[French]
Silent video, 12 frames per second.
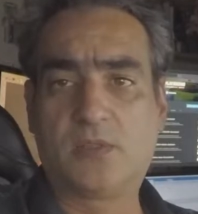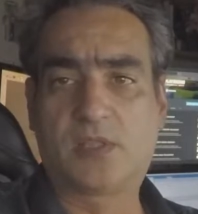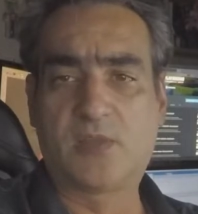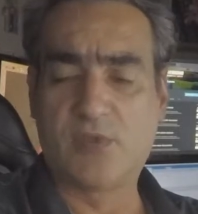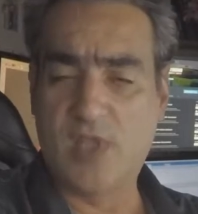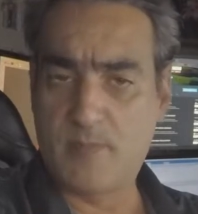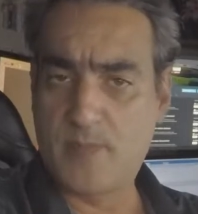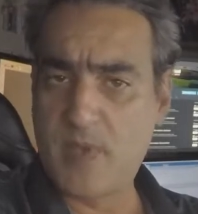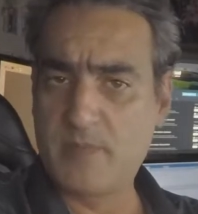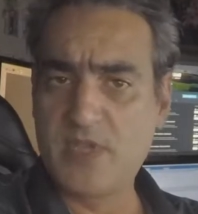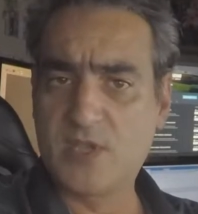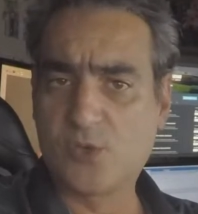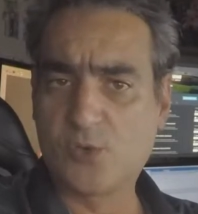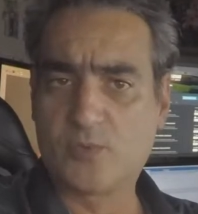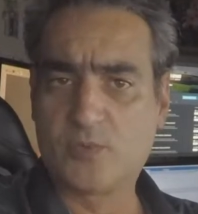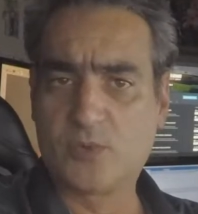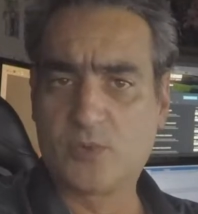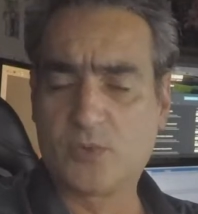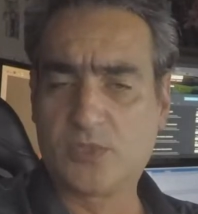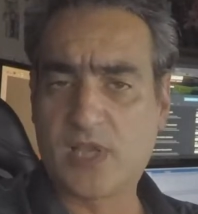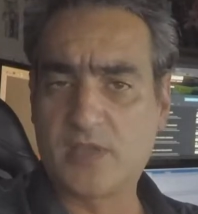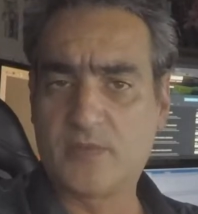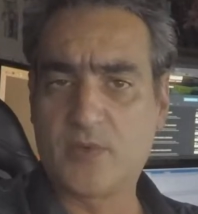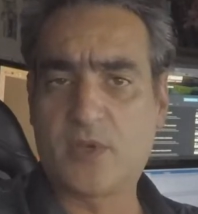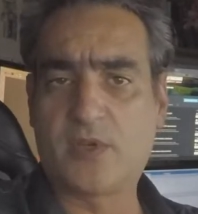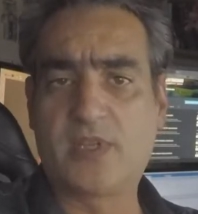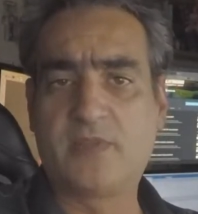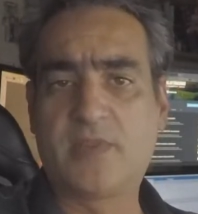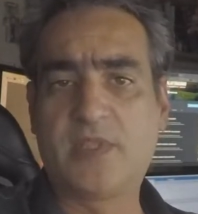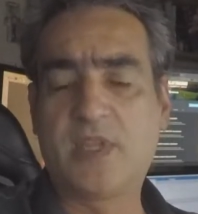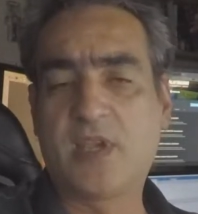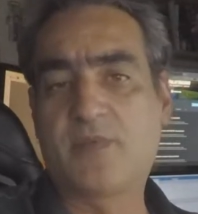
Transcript: si vous n'avez pas mis à jour vos drivers Nvidia,